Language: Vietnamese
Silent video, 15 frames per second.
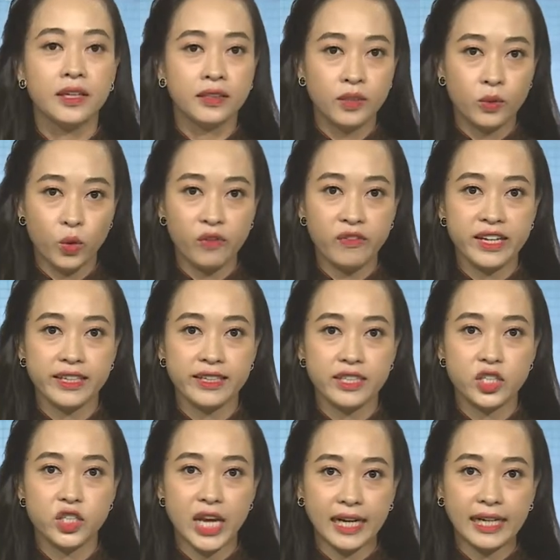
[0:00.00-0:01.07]
Thưa quý vị,
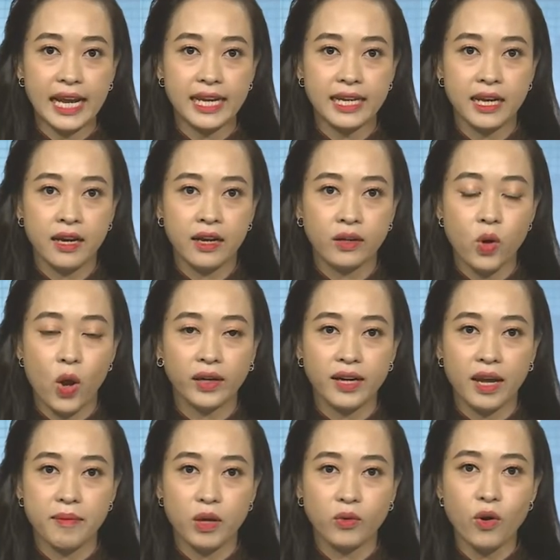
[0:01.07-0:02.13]
sáng nay, đoàn đại
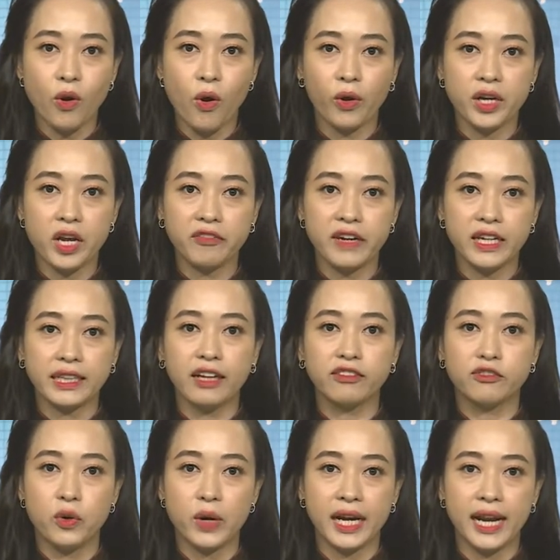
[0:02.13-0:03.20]
biểu Quốc hội đơn vị thành
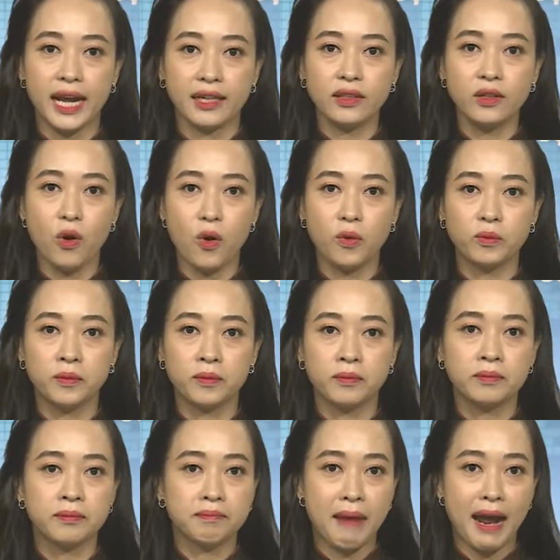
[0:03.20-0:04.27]
phố Đà Nẵng gồm
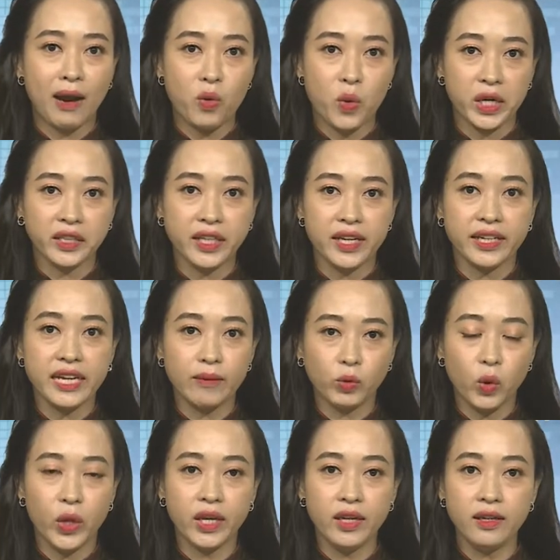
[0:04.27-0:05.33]
bà Nguyễn Thị Kim
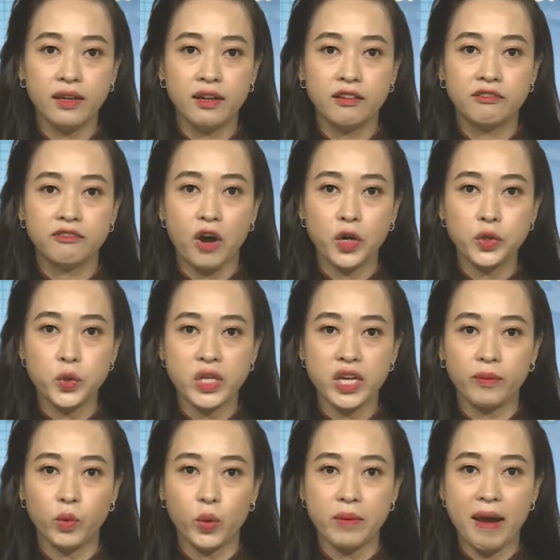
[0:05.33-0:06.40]
Thúy, Phó chủ nhiệm
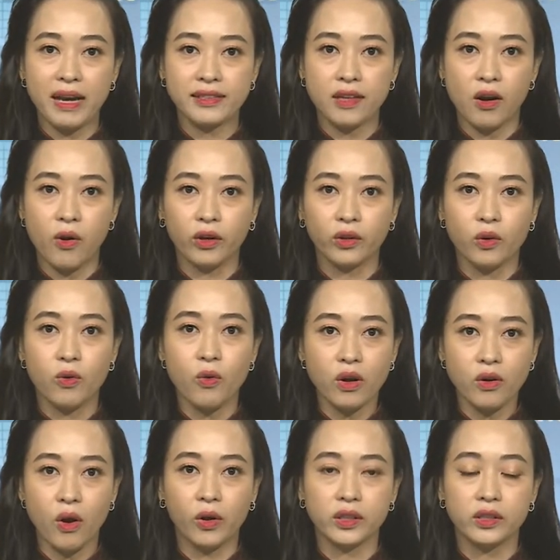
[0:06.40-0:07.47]
Ủy ban xã hội của Quốc
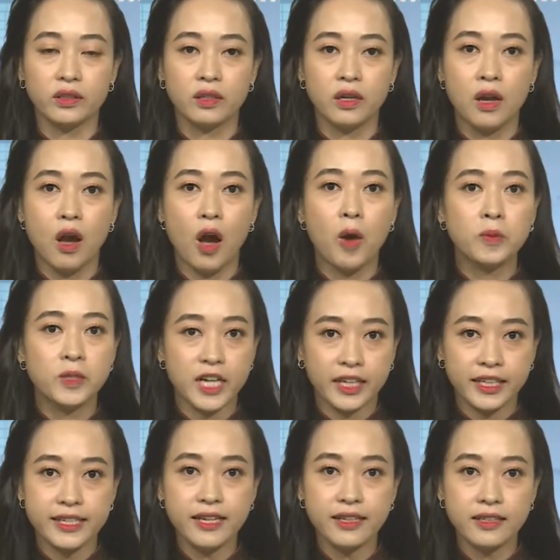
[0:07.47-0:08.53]
hội, ông Trần
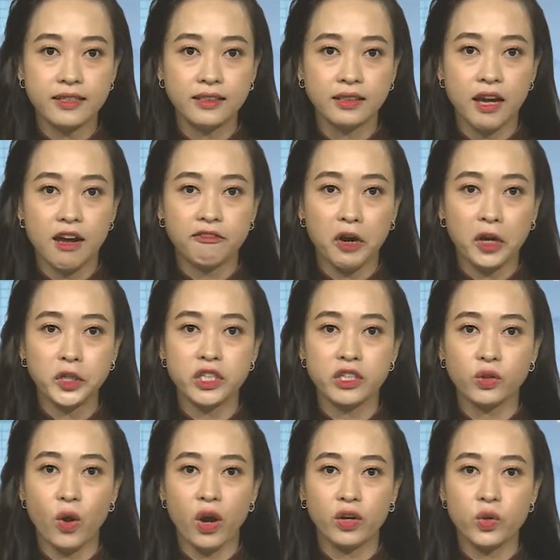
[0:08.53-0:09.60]
Chí Cường, Phó trưởng
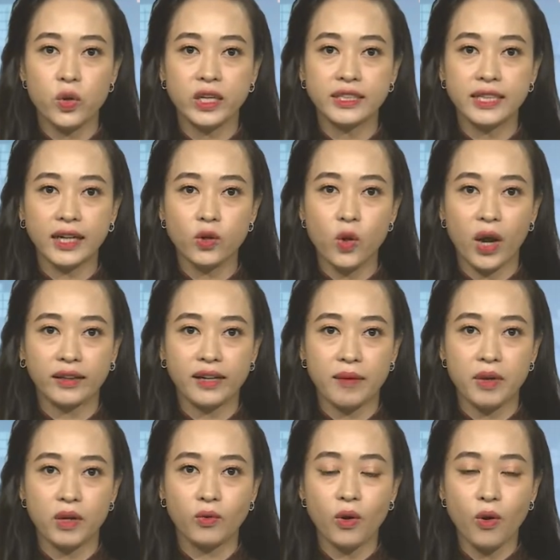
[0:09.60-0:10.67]
đoàn chuyên trách đoàn đại biểu
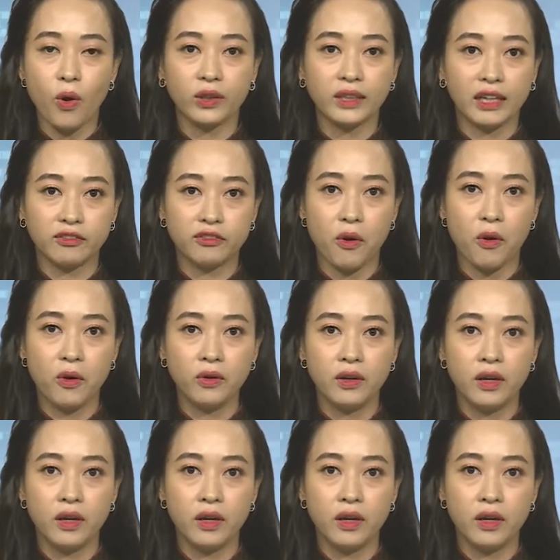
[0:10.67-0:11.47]
Quốc hội thành phố,